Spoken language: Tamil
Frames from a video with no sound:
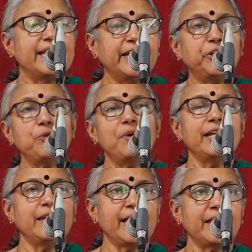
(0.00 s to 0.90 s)
எட்டு
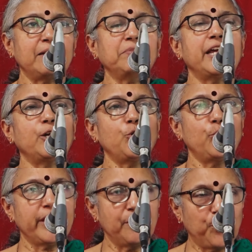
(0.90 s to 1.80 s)
மணி நேரம்
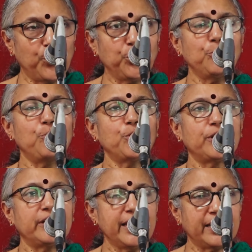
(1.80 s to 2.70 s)
எங்களுடைய
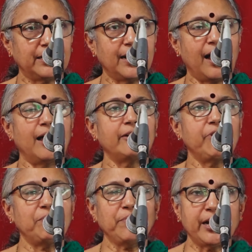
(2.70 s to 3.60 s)
பொழுதுபோக்கு எங்கள்
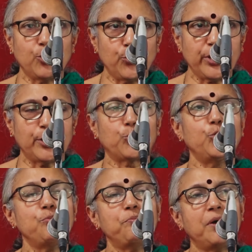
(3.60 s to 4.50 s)
ஆர்வம் எங்களுடைய
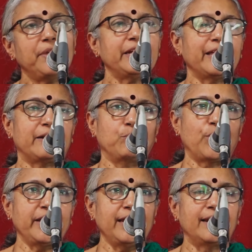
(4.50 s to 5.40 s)
குடும்பம் என்கிற
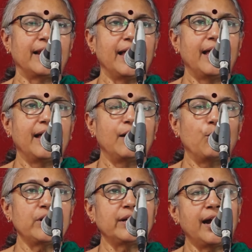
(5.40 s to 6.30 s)
முறையில்
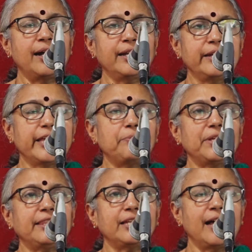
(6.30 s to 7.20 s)
ஒரு நாளின்
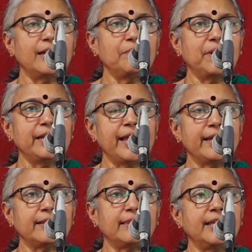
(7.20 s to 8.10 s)
இருபத்தி நாலு மணி
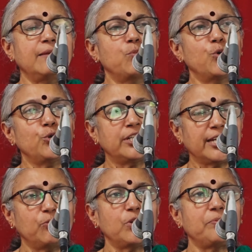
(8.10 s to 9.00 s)
நேரத்தில்
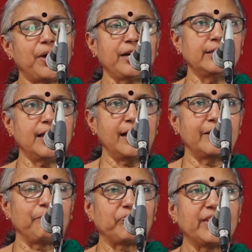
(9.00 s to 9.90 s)
மூன்றில் ஒரு
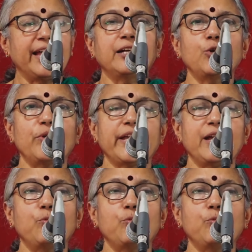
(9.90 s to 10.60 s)
பங்குதான் எங்களுடைய